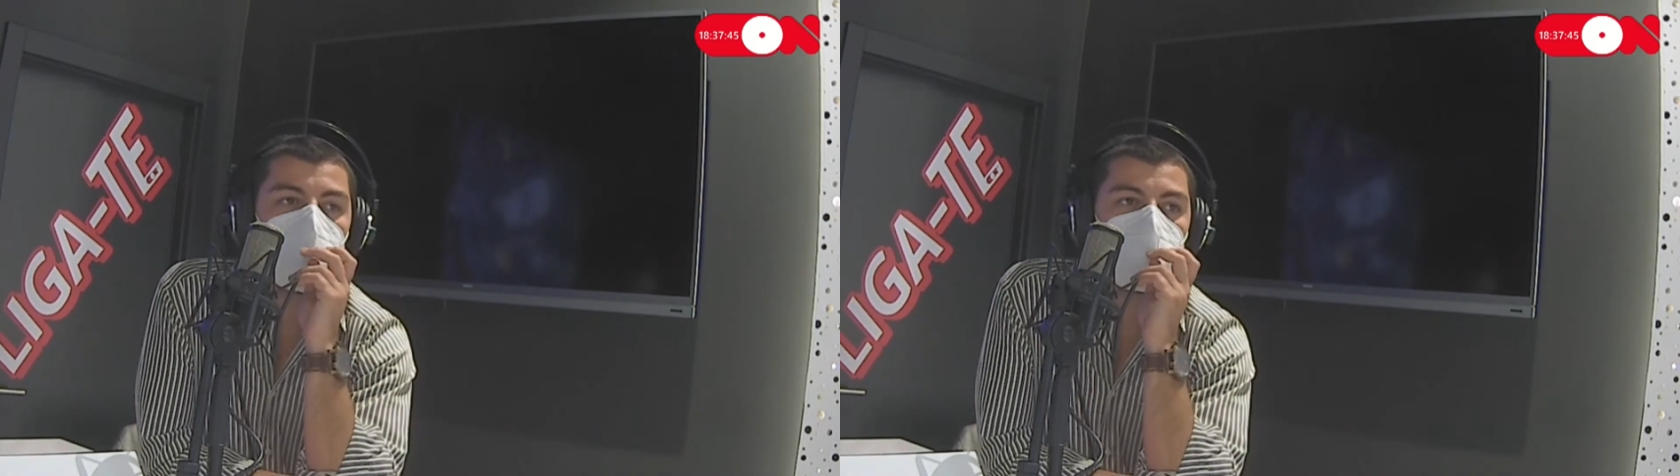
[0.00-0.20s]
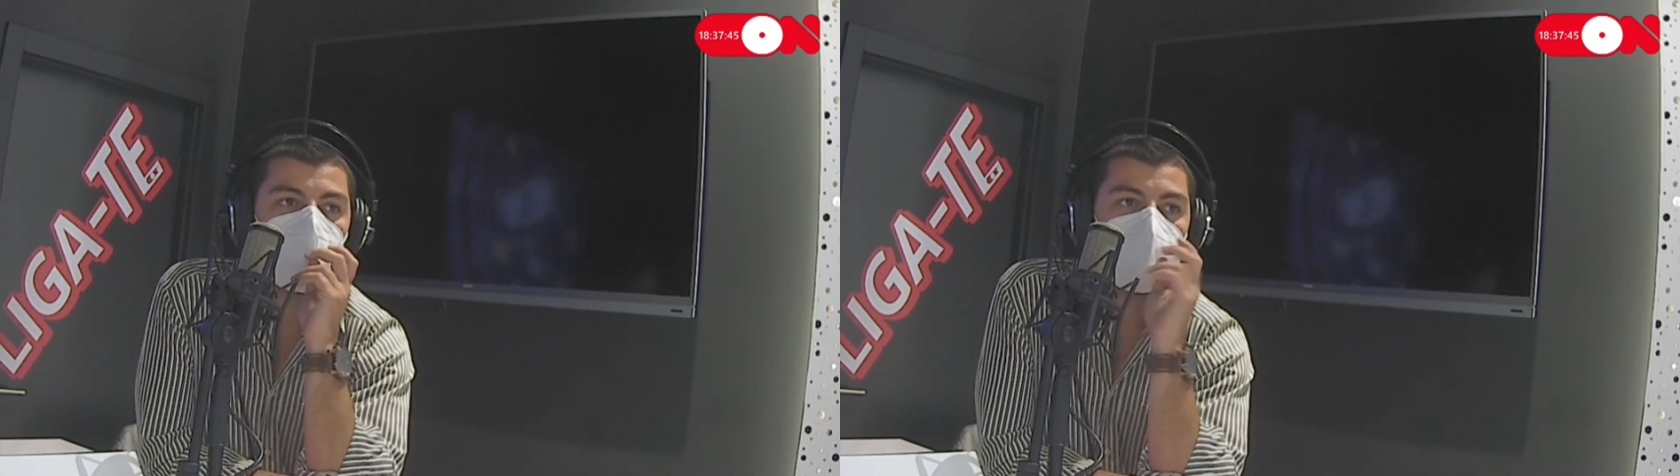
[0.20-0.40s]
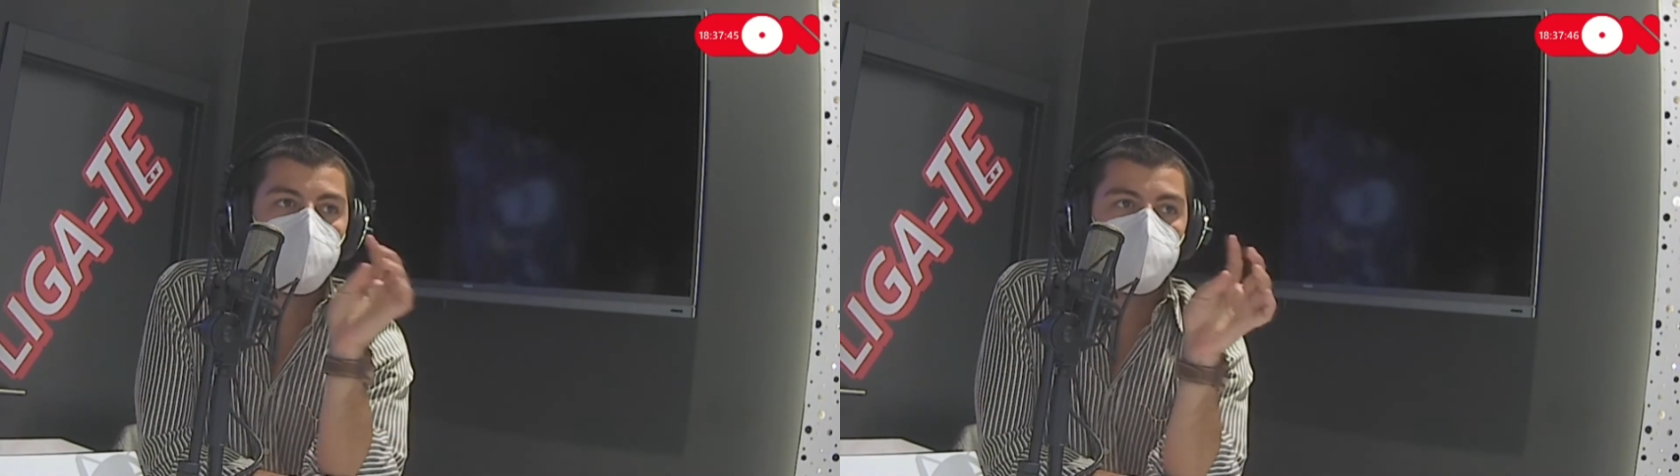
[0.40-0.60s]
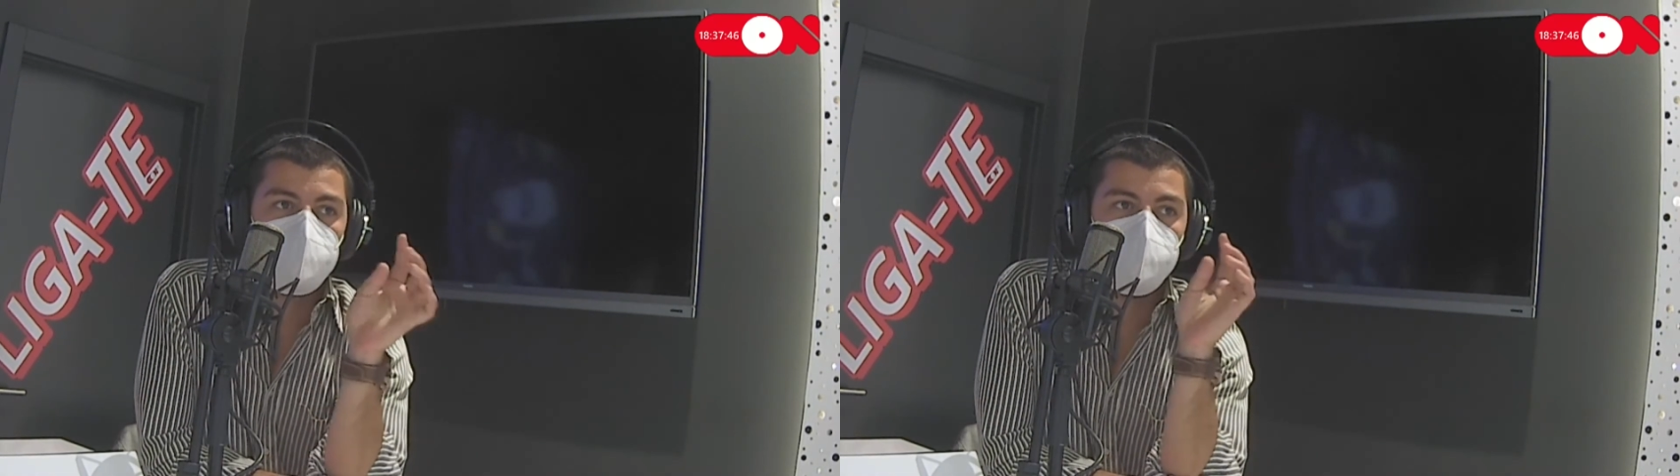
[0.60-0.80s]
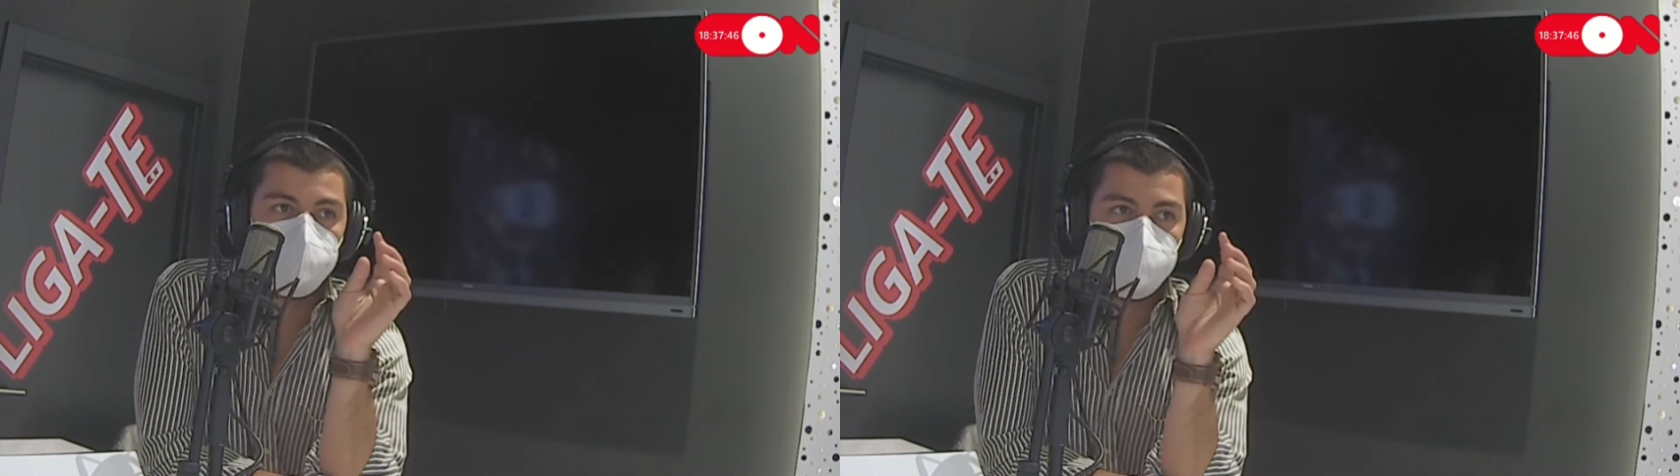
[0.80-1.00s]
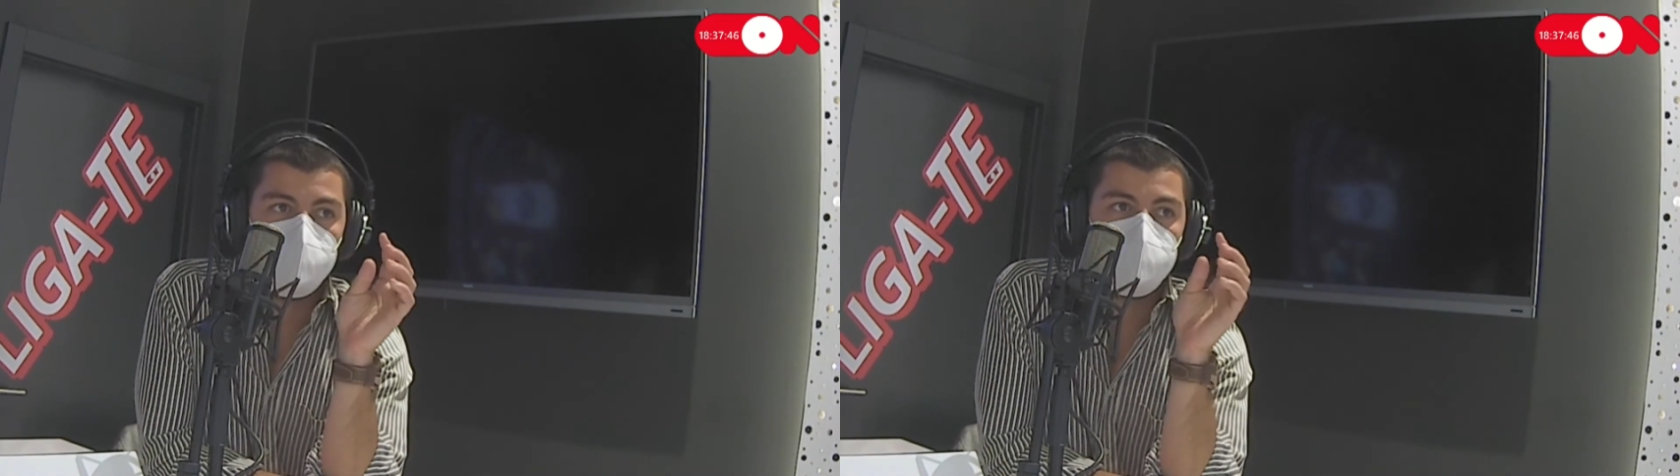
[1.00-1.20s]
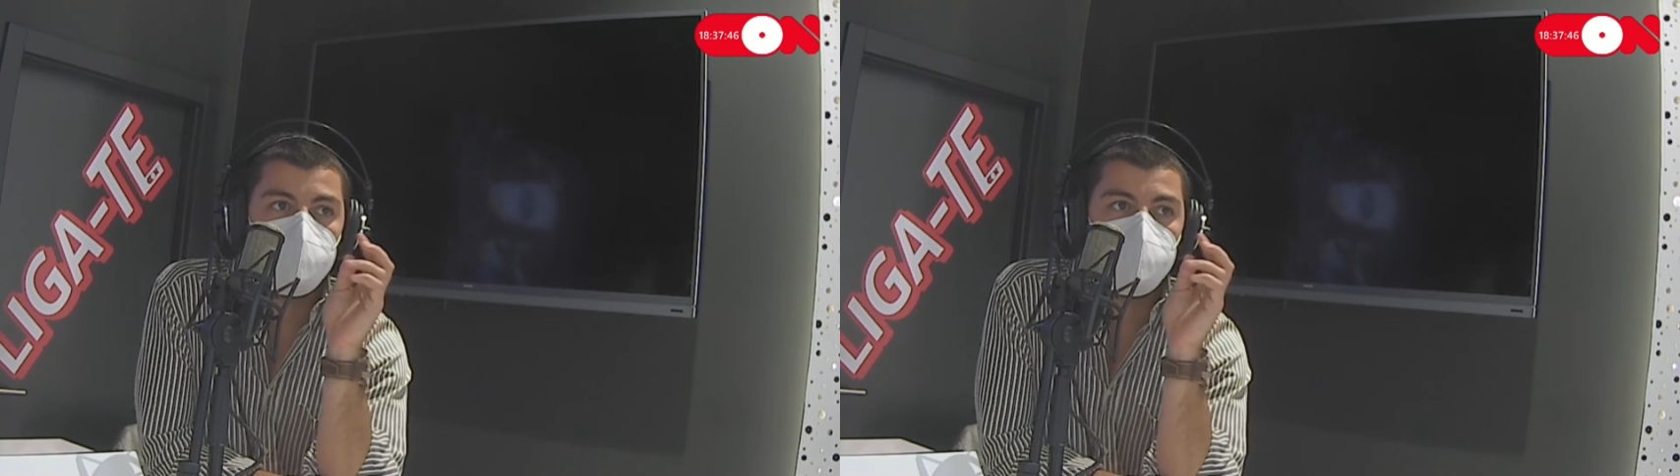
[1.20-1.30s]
uma pergunta que eu acho que é importante.